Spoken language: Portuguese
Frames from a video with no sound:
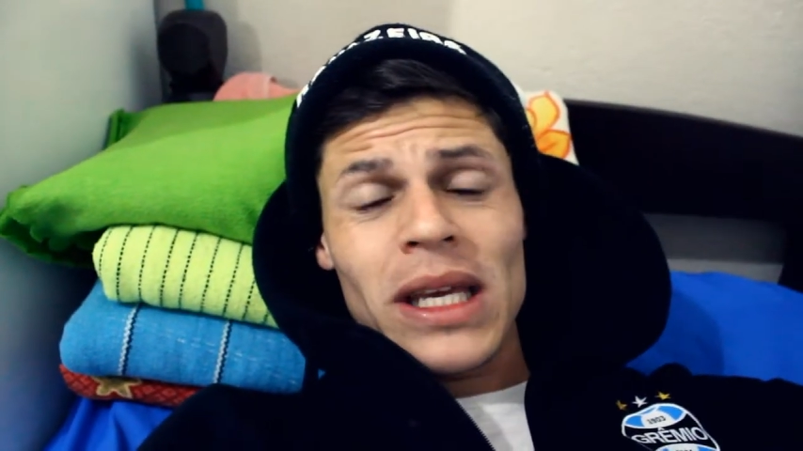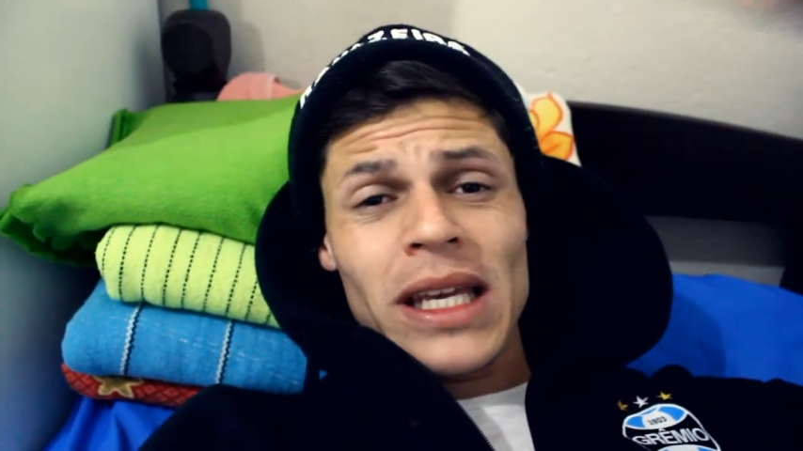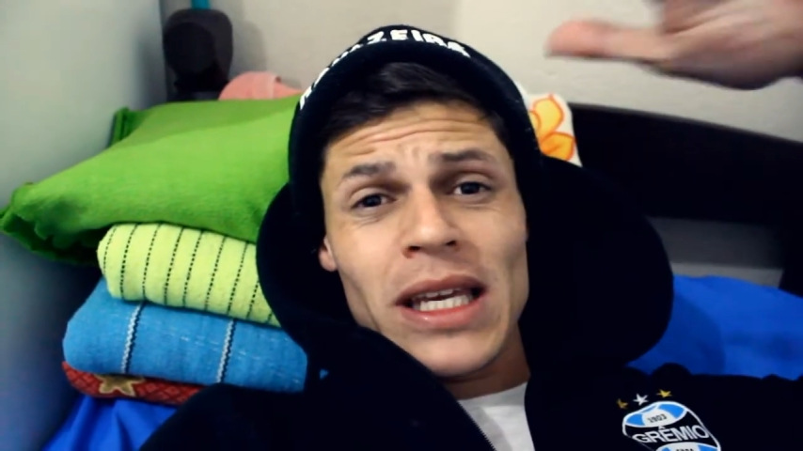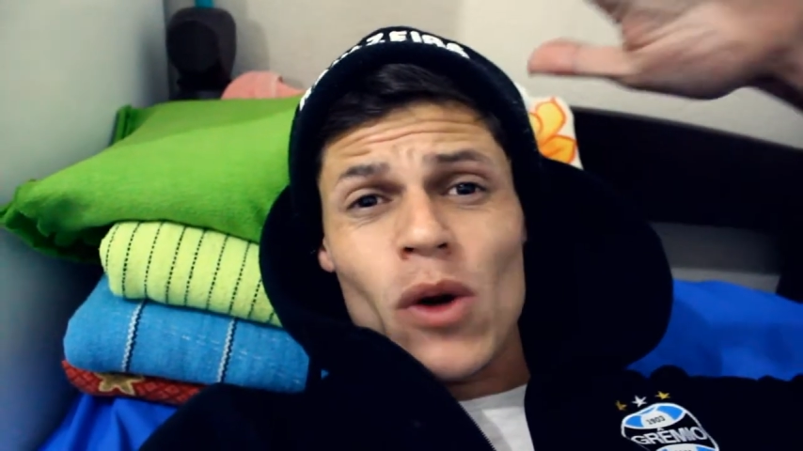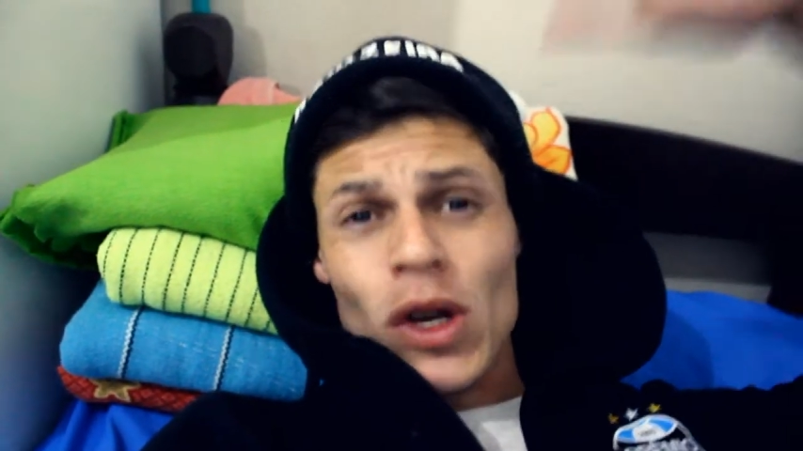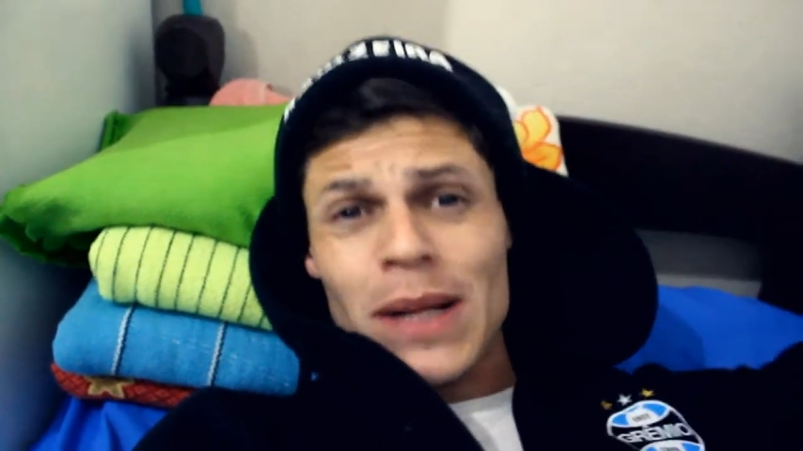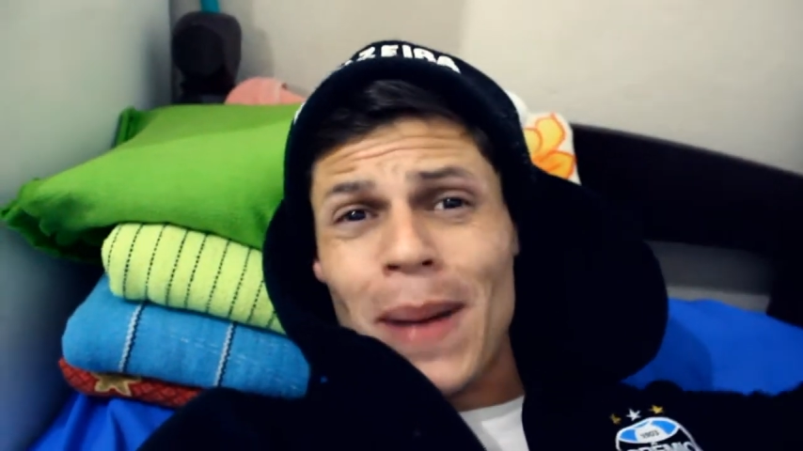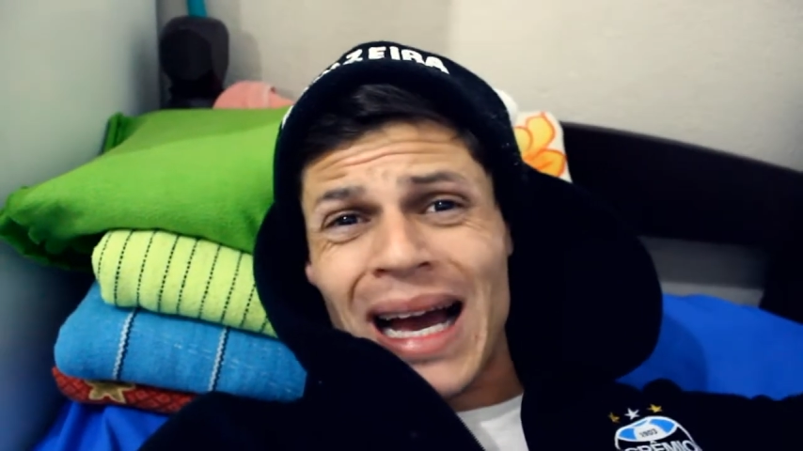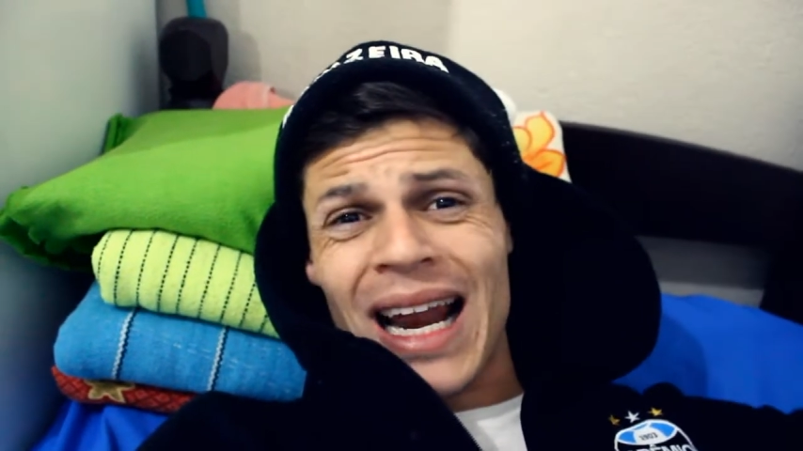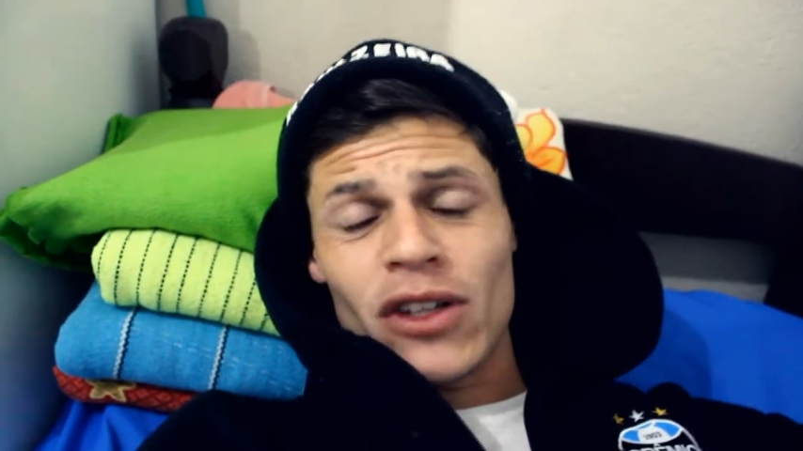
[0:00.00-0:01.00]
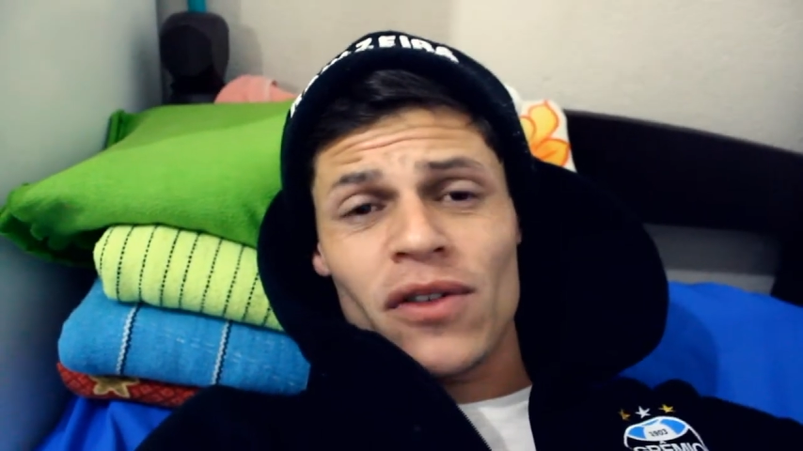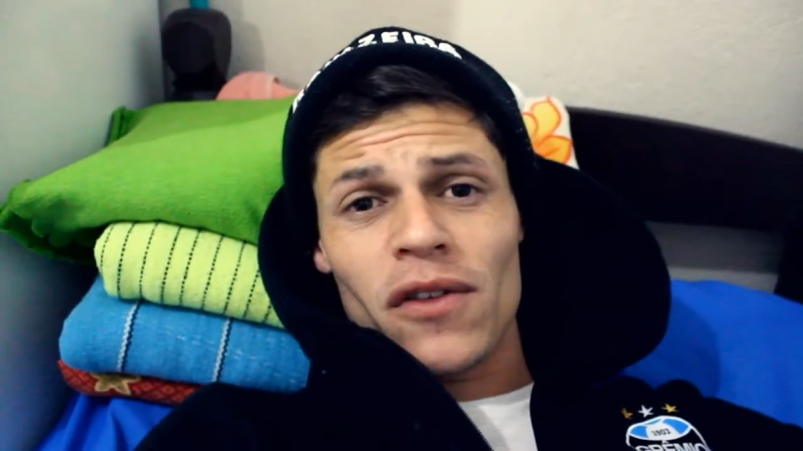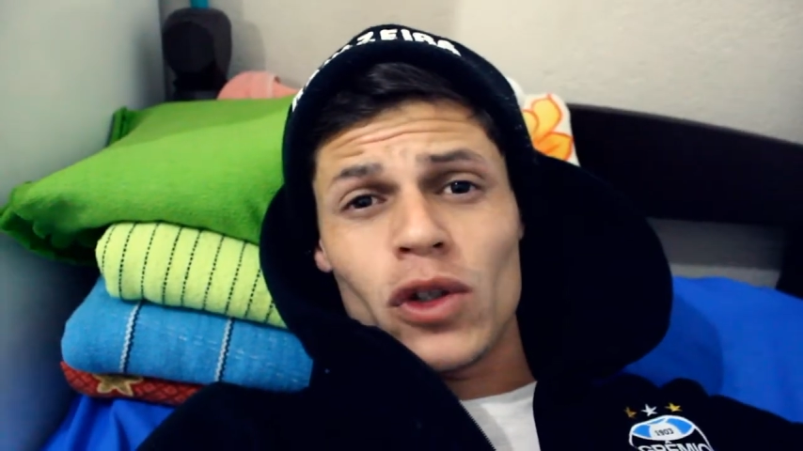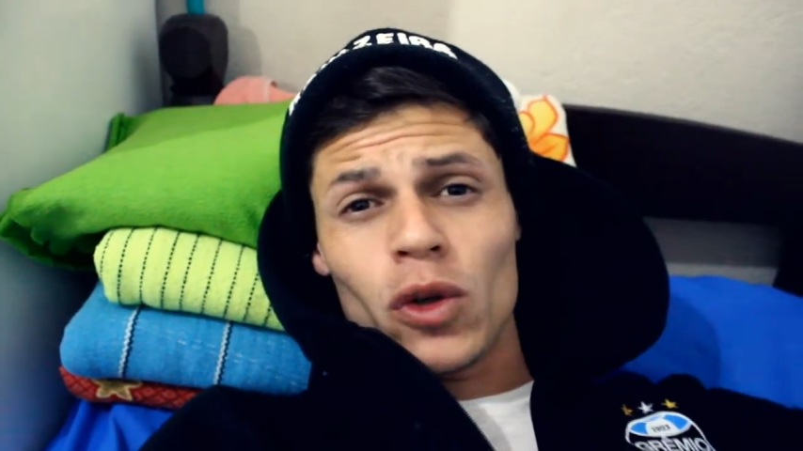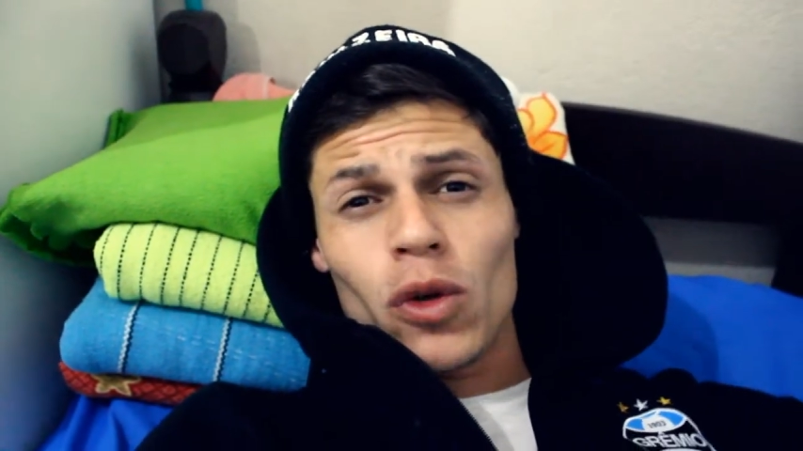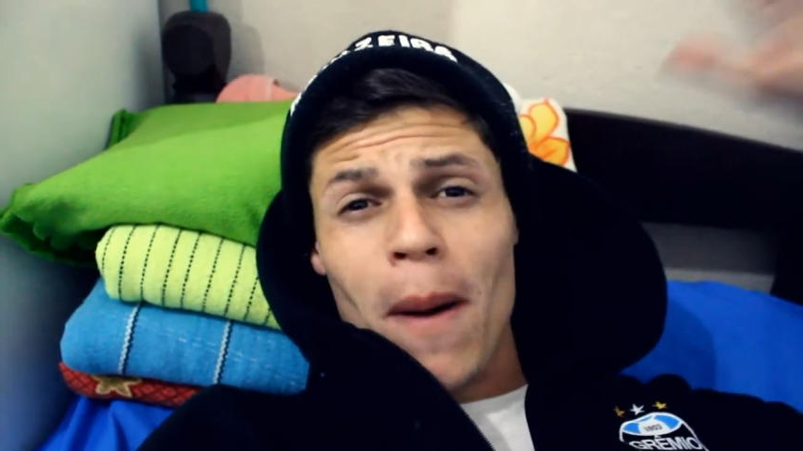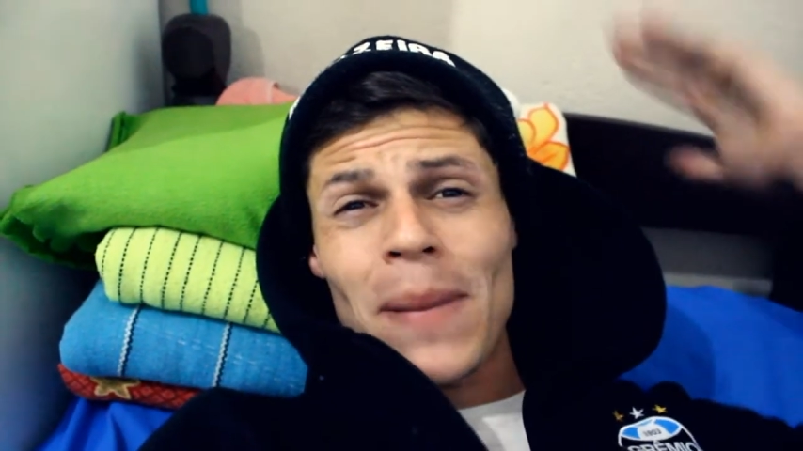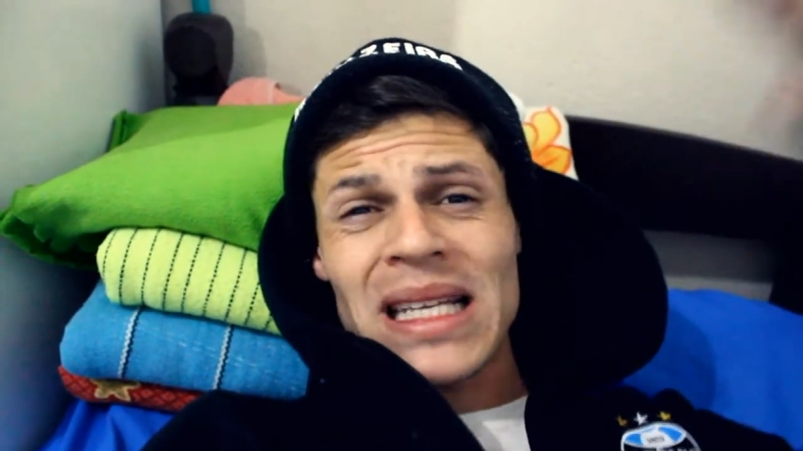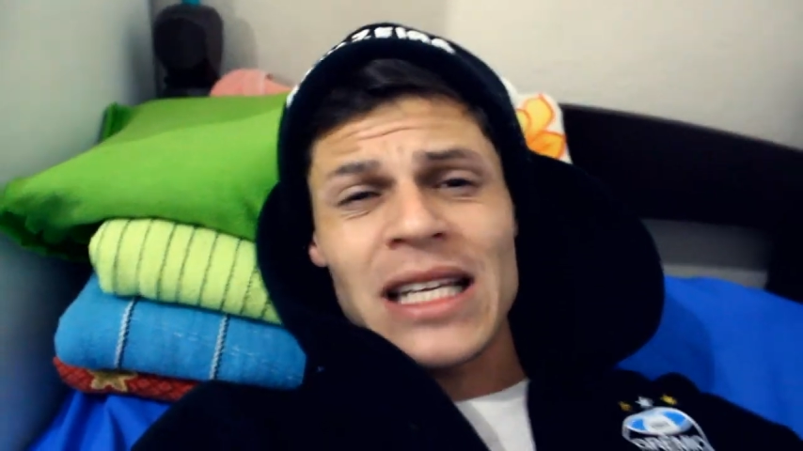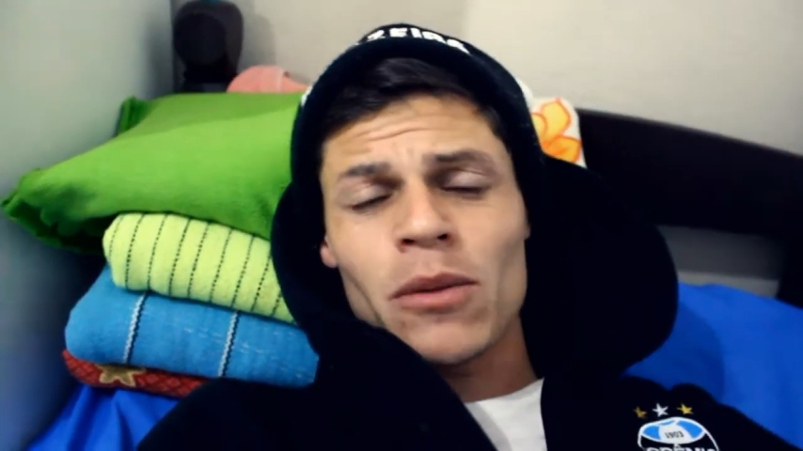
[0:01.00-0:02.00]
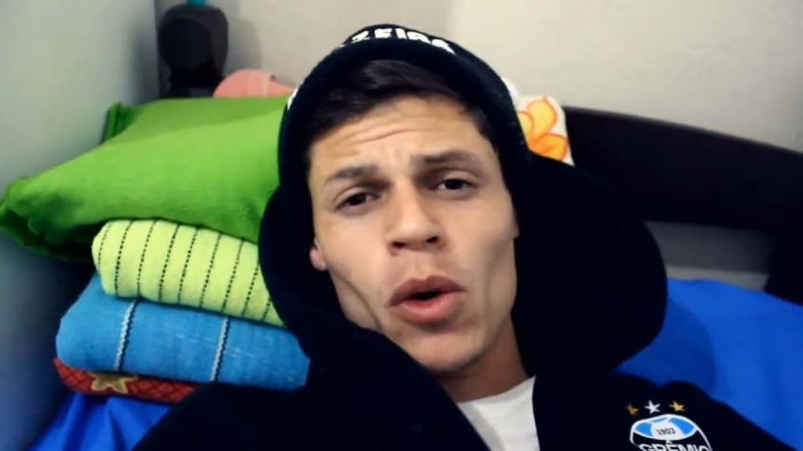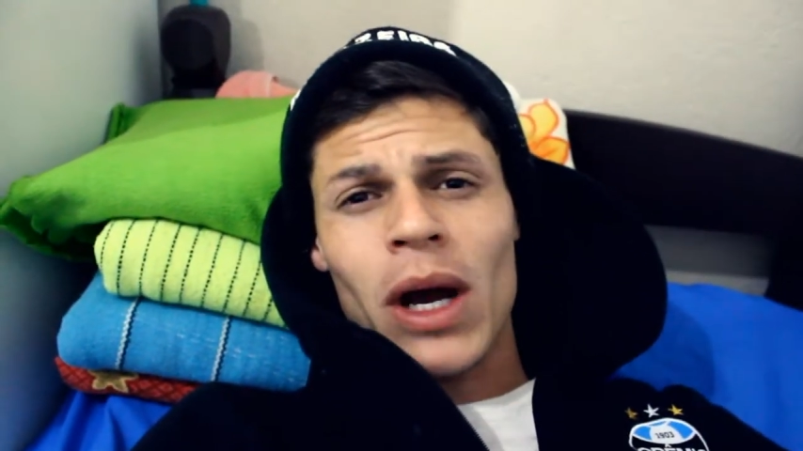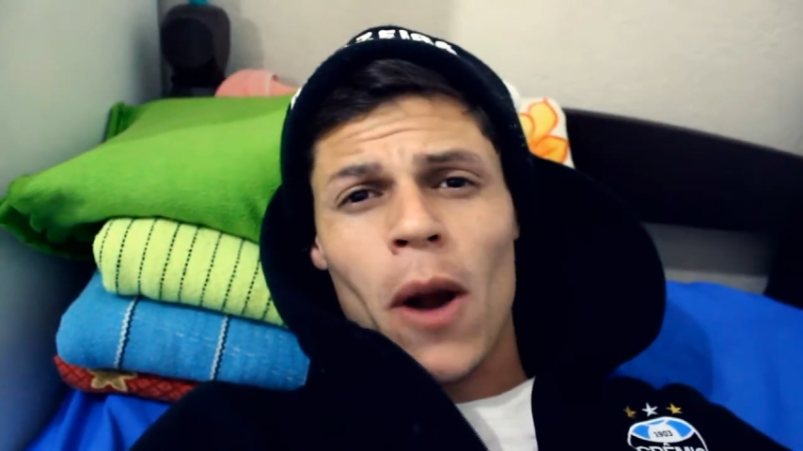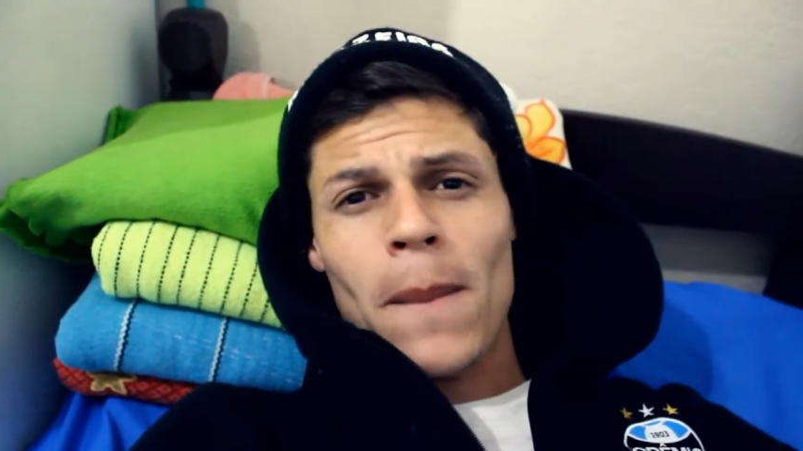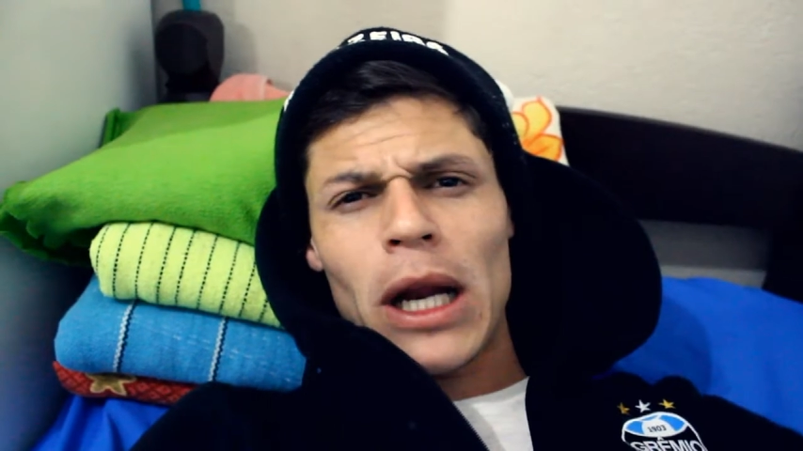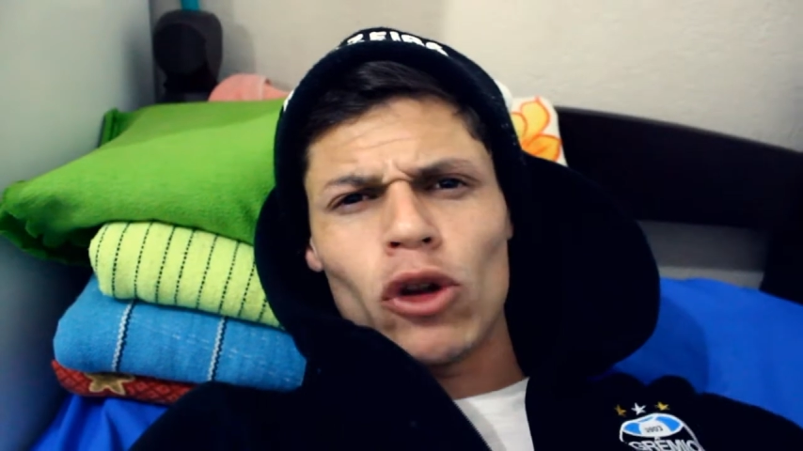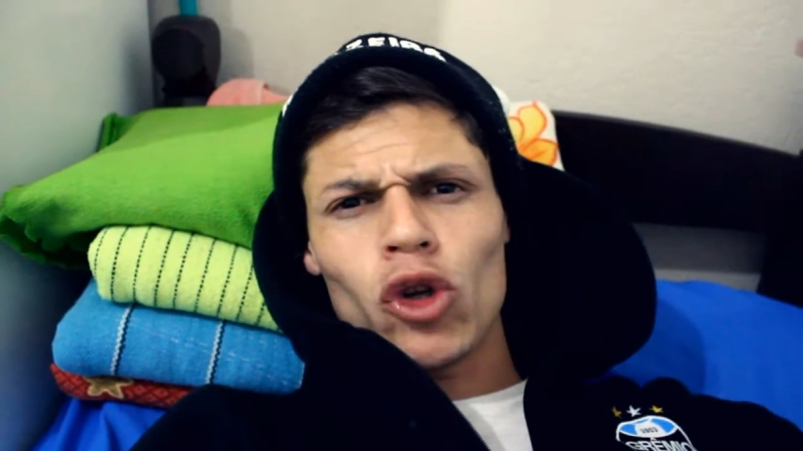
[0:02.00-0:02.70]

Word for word: que gosta pra caralho de ver vídeo no YouTube, apresenta meu canal pra ele.